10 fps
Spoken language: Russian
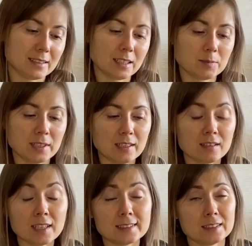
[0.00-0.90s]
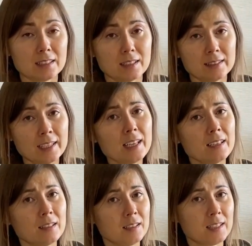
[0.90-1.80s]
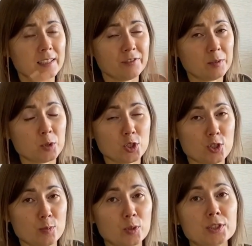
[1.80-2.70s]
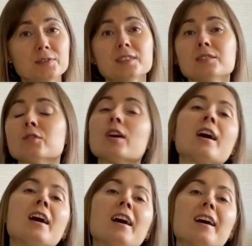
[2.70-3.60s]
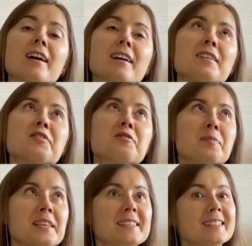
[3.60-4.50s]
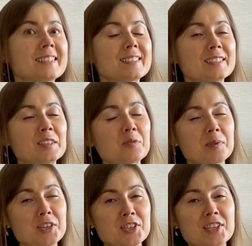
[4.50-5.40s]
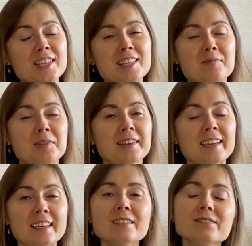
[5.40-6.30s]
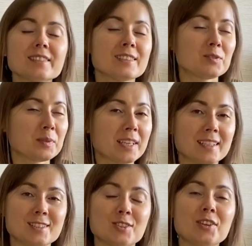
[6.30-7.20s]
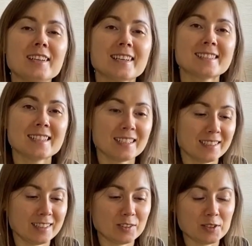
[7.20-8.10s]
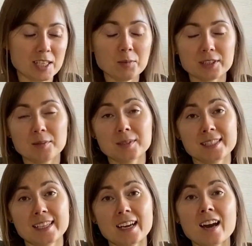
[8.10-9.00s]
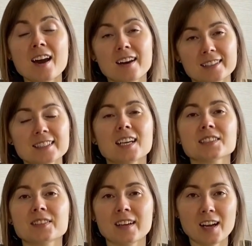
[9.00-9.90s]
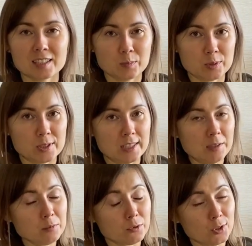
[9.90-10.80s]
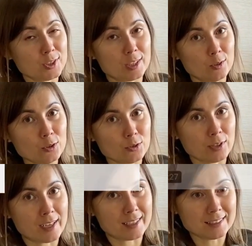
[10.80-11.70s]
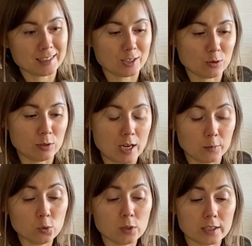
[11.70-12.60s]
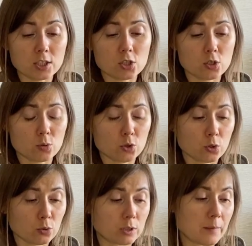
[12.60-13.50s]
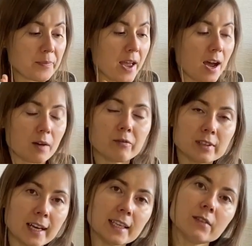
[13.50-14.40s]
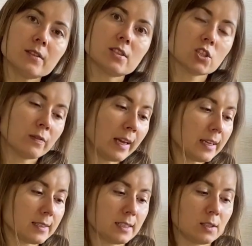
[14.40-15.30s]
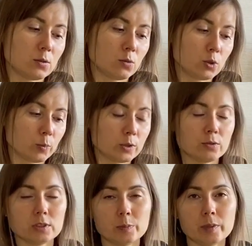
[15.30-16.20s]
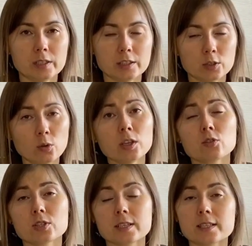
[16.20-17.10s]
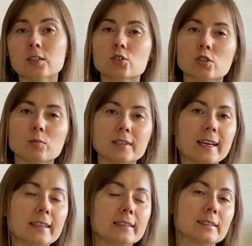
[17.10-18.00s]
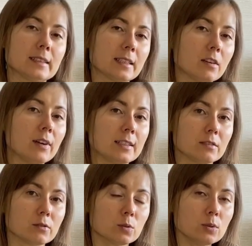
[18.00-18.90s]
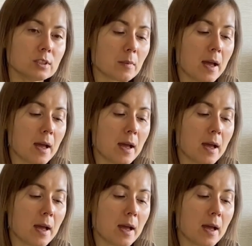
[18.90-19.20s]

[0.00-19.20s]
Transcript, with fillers: На самом деле классный коктейль, и вы можете использовать его э, вместе с упражнениями для лимфы. И у меня есть ролик отдельный на эту тему, там, где я рассказывала, как запустить лимфу, вот солодку как раз-таки туда. Ну и, конечно же, очень круто обволакивает, заживляет слизистую, используется перед едой. Я уже сказала, что обладает сладковатым вкусом.